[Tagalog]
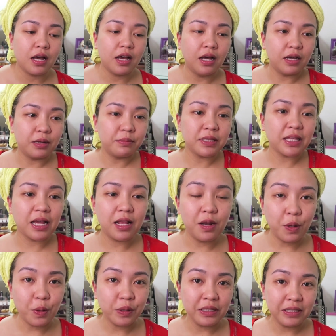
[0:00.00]
uh, matagal
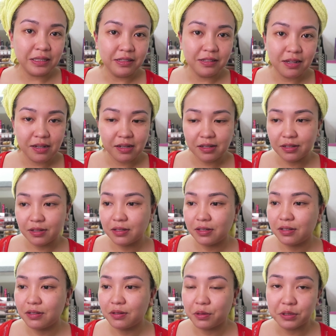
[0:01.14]
ako hindi
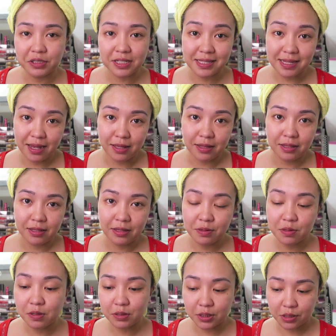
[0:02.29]
nag-kojisan,
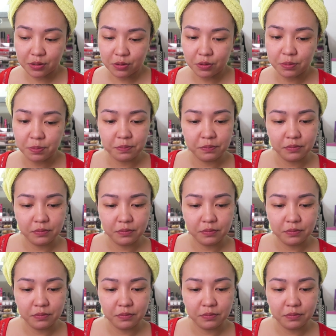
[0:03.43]
yung kojic soap,